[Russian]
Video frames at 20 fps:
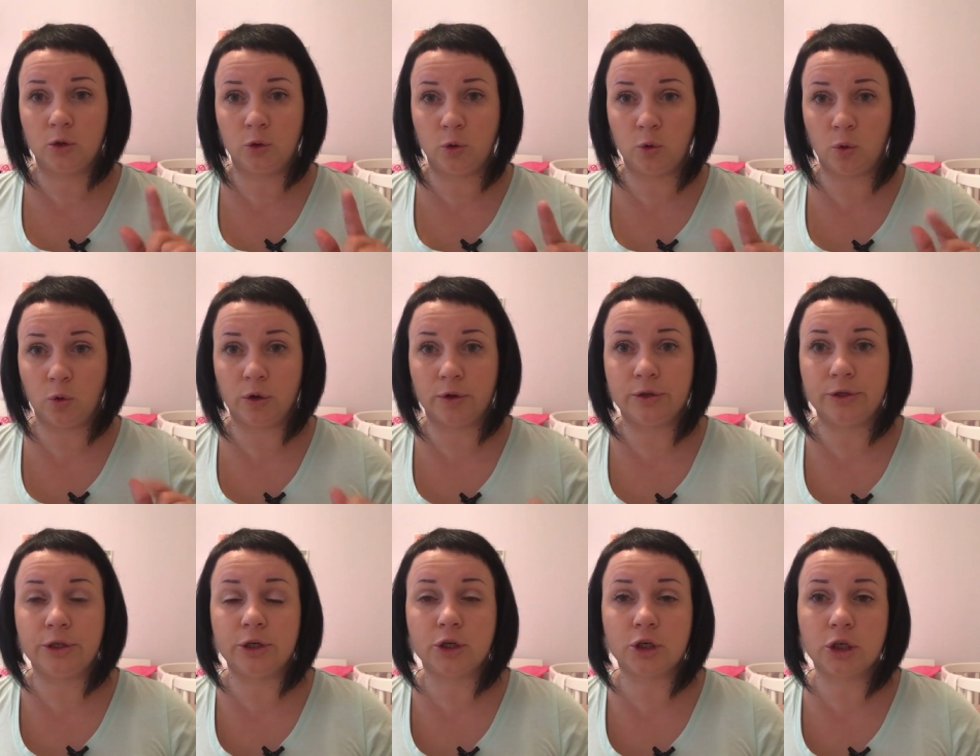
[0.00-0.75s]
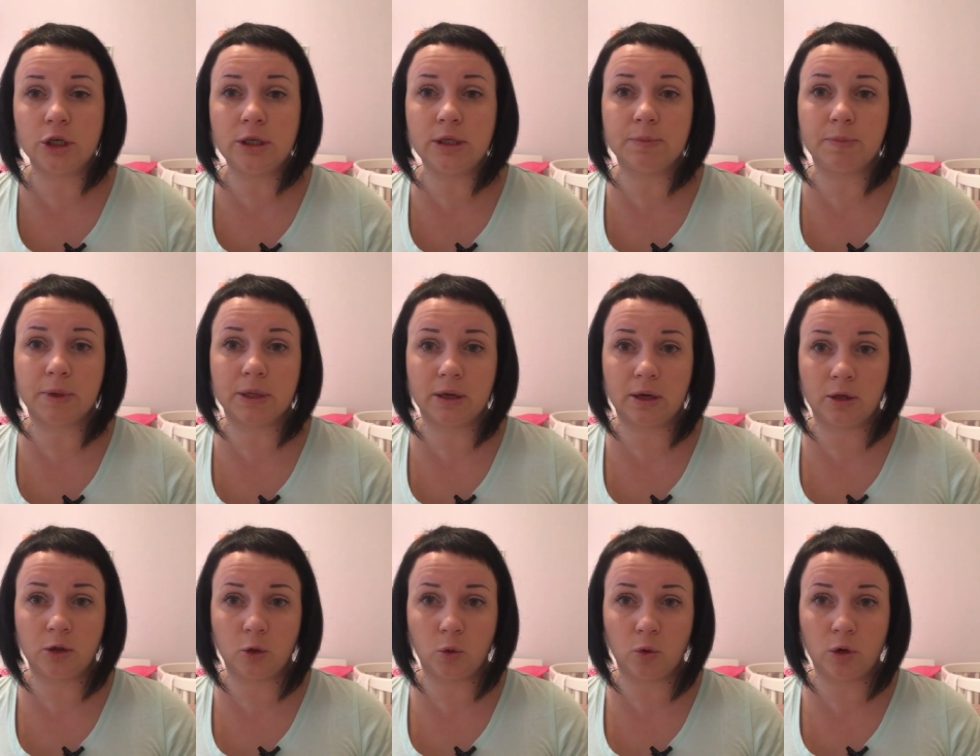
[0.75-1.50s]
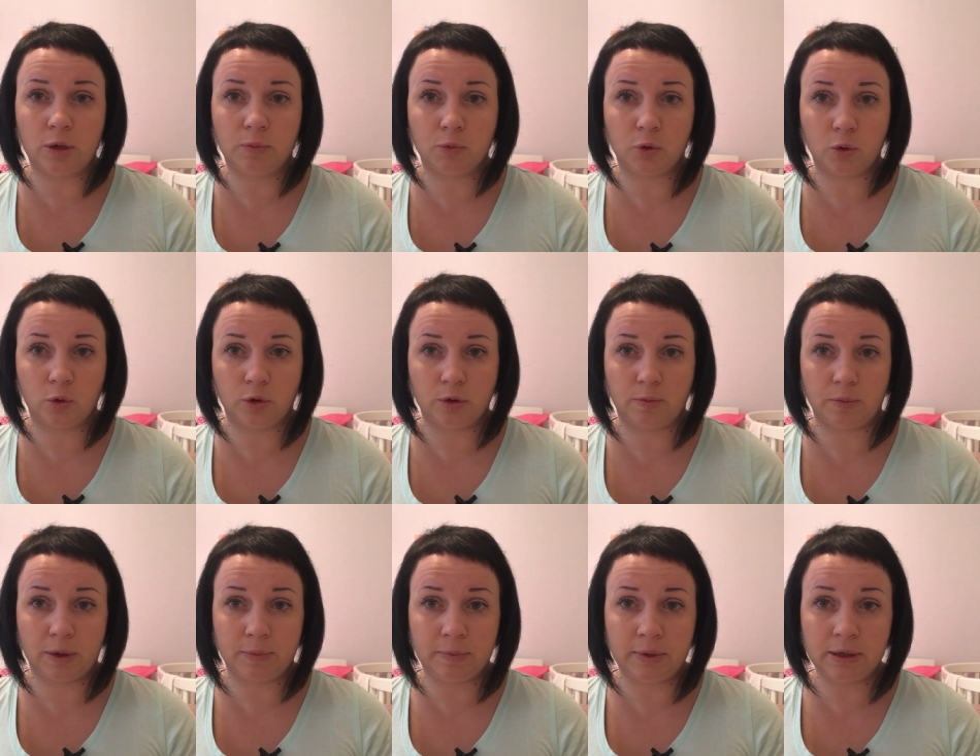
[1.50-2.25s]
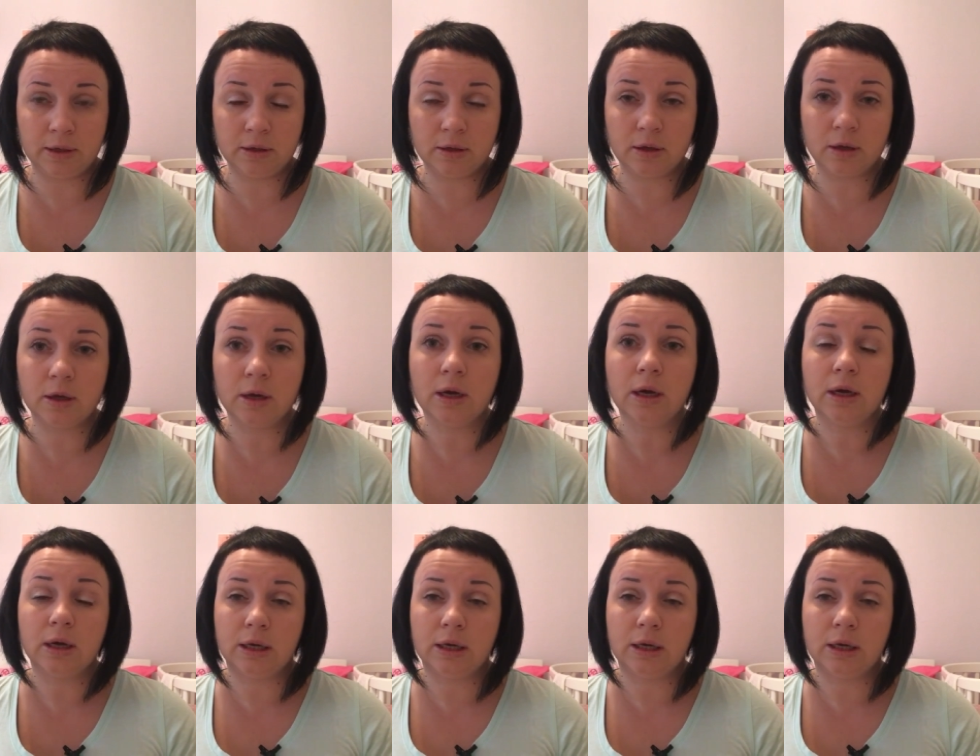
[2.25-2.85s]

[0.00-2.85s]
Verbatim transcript: Но держите под контролем тот момент,